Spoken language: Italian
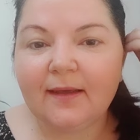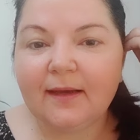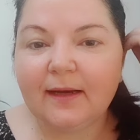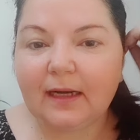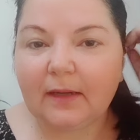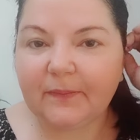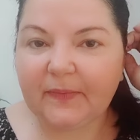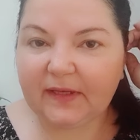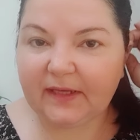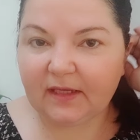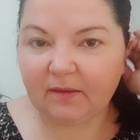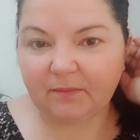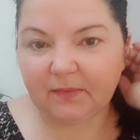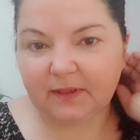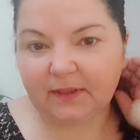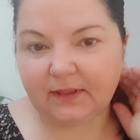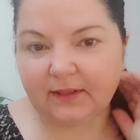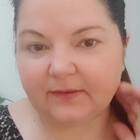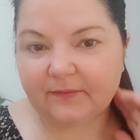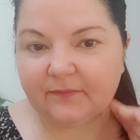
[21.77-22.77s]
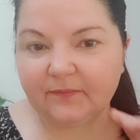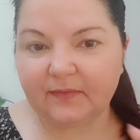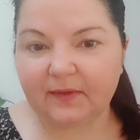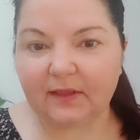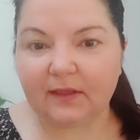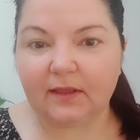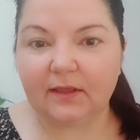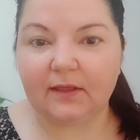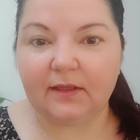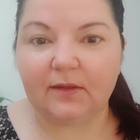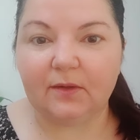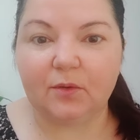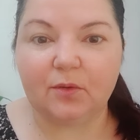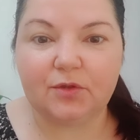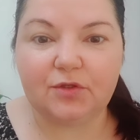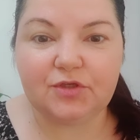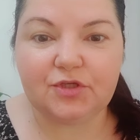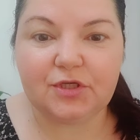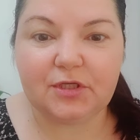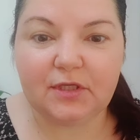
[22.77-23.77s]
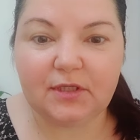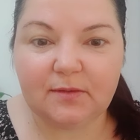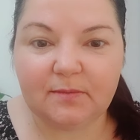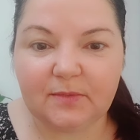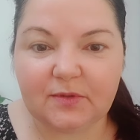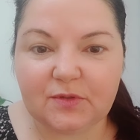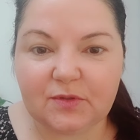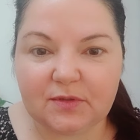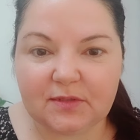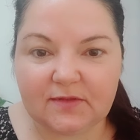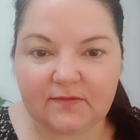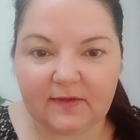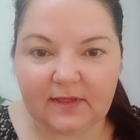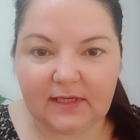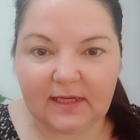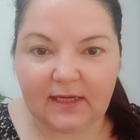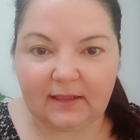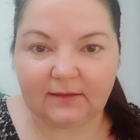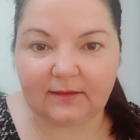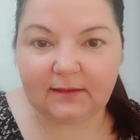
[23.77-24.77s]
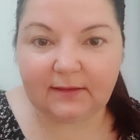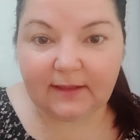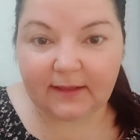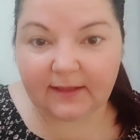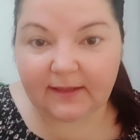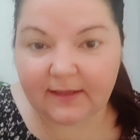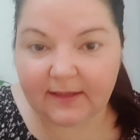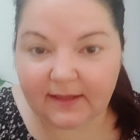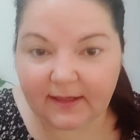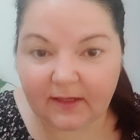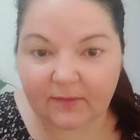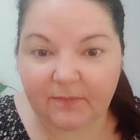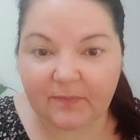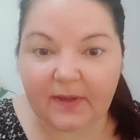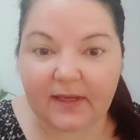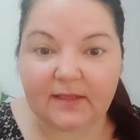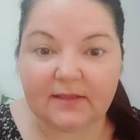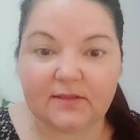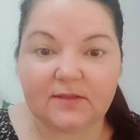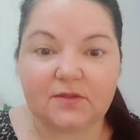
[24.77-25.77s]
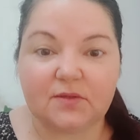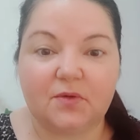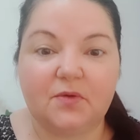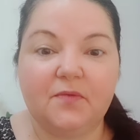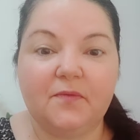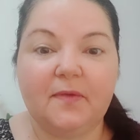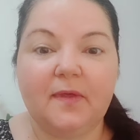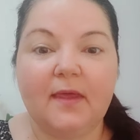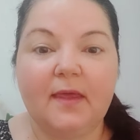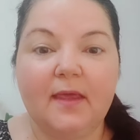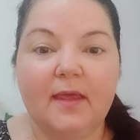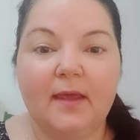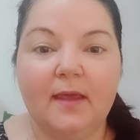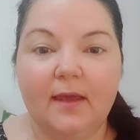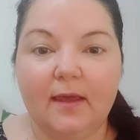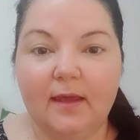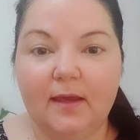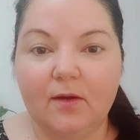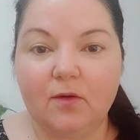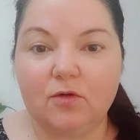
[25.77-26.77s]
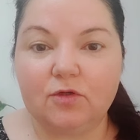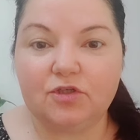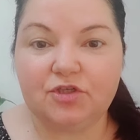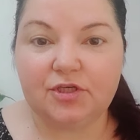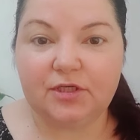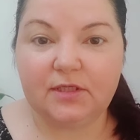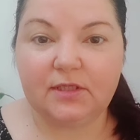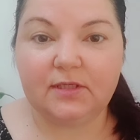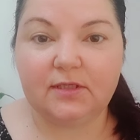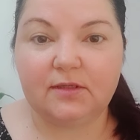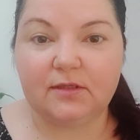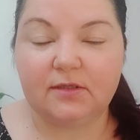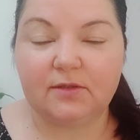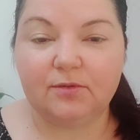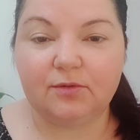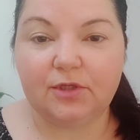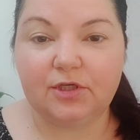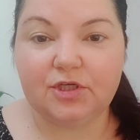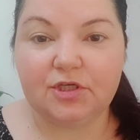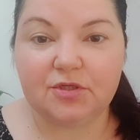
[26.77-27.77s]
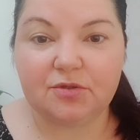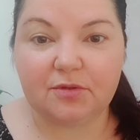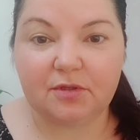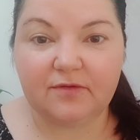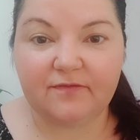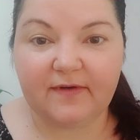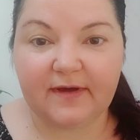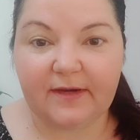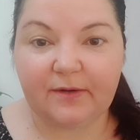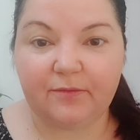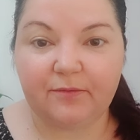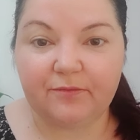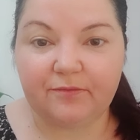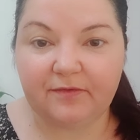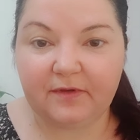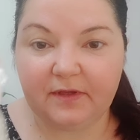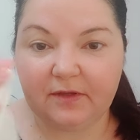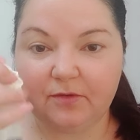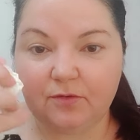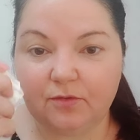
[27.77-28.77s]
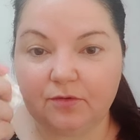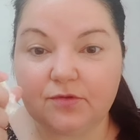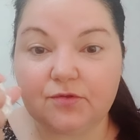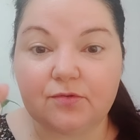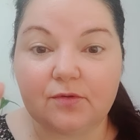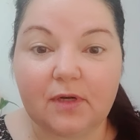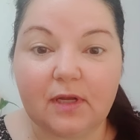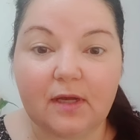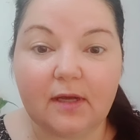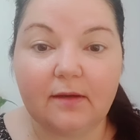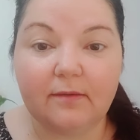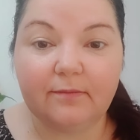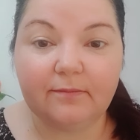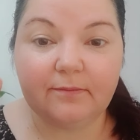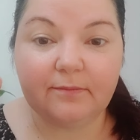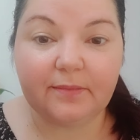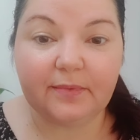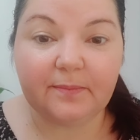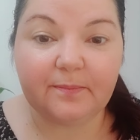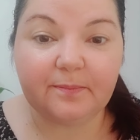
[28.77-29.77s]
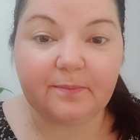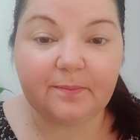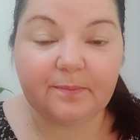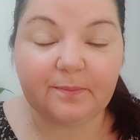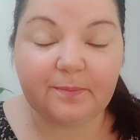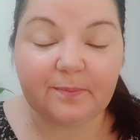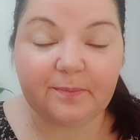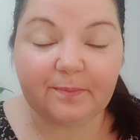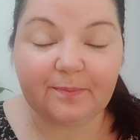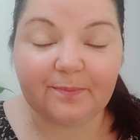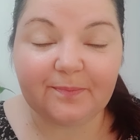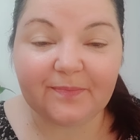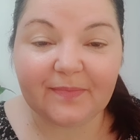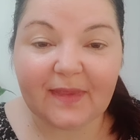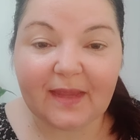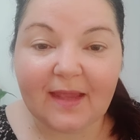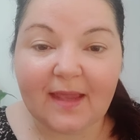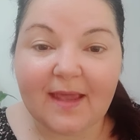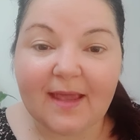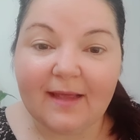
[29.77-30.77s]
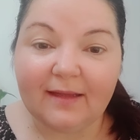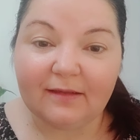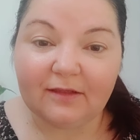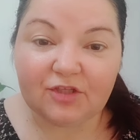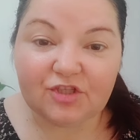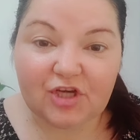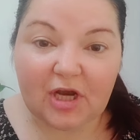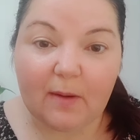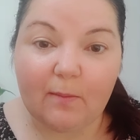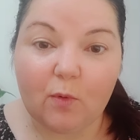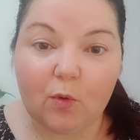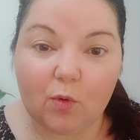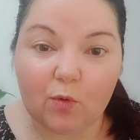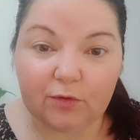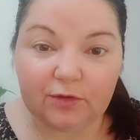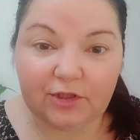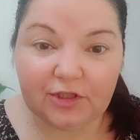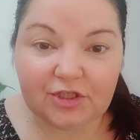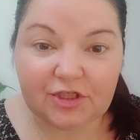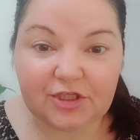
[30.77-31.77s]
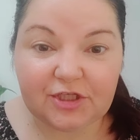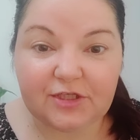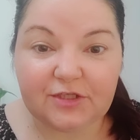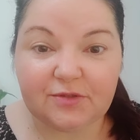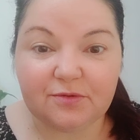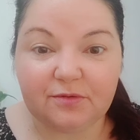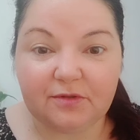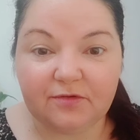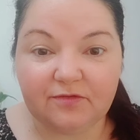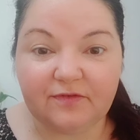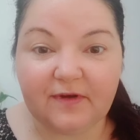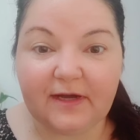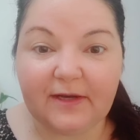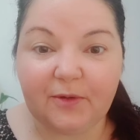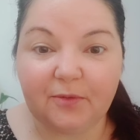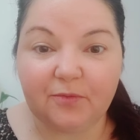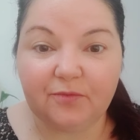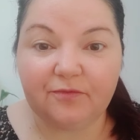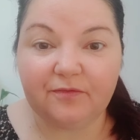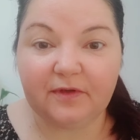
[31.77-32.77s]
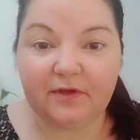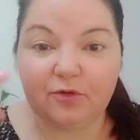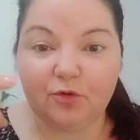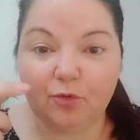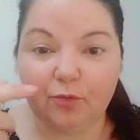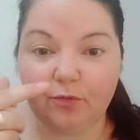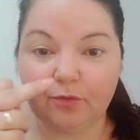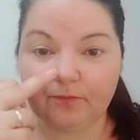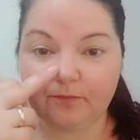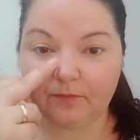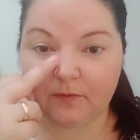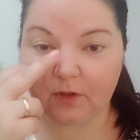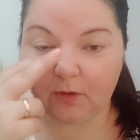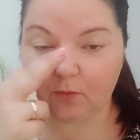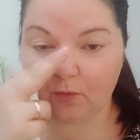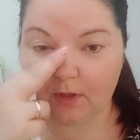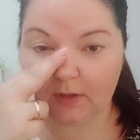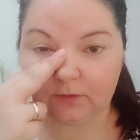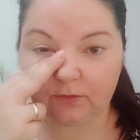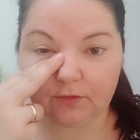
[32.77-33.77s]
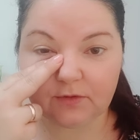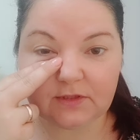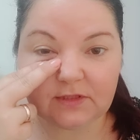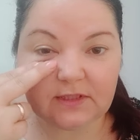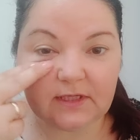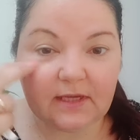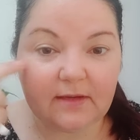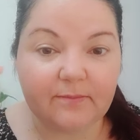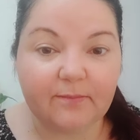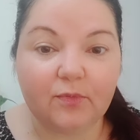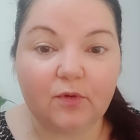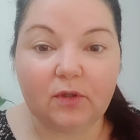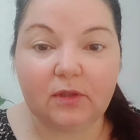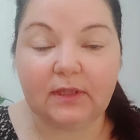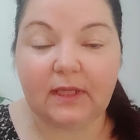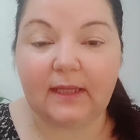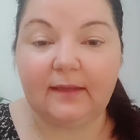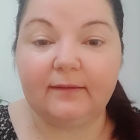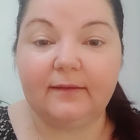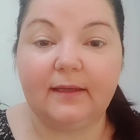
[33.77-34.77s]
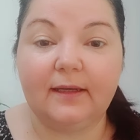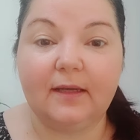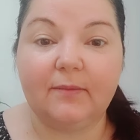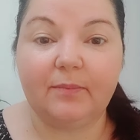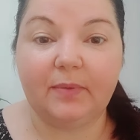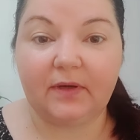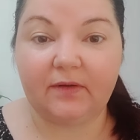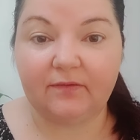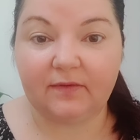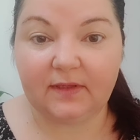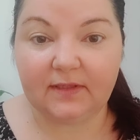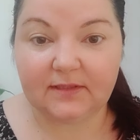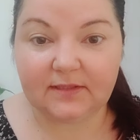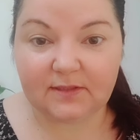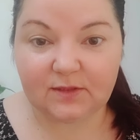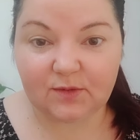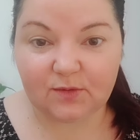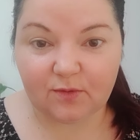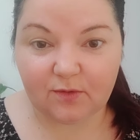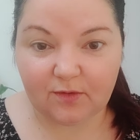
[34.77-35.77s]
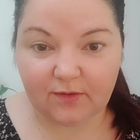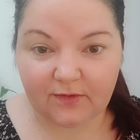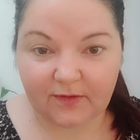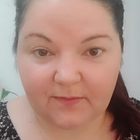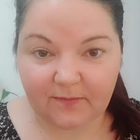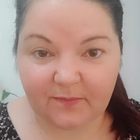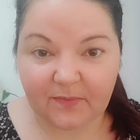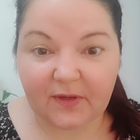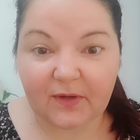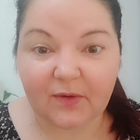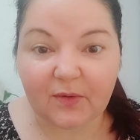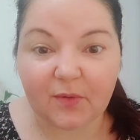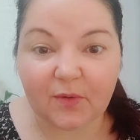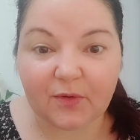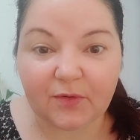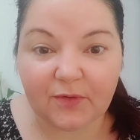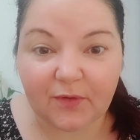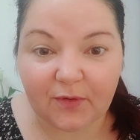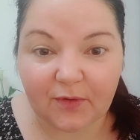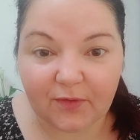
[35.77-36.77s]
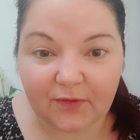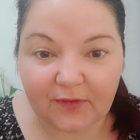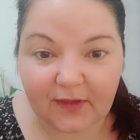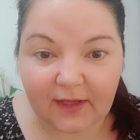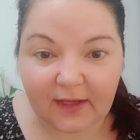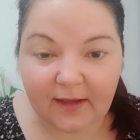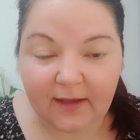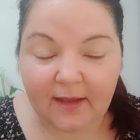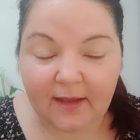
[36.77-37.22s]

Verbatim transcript: Amiche mie, eh, oggi mi sono svegliata da ieri penso e oggi ho deciso di fare un video sulla diciamo che ho deciso di fare un video di quanto sia importante la prevenzione per noi donne